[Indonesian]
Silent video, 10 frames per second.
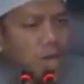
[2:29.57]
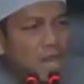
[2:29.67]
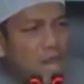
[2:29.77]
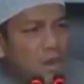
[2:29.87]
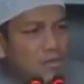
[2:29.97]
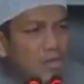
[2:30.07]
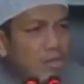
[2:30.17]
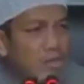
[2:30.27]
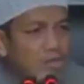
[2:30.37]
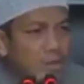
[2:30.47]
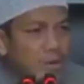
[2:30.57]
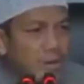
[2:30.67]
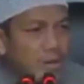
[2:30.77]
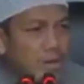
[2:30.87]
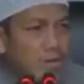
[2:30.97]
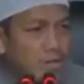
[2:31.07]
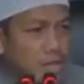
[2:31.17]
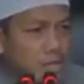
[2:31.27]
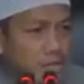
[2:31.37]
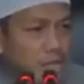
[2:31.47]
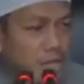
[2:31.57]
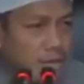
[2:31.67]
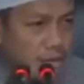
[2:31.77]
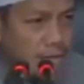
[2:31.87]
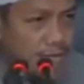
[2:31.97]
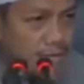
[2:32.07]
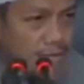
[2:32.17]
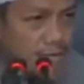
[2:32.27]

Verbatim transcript: Doa yang harusnya diucapkan oleh ustadz ini adalah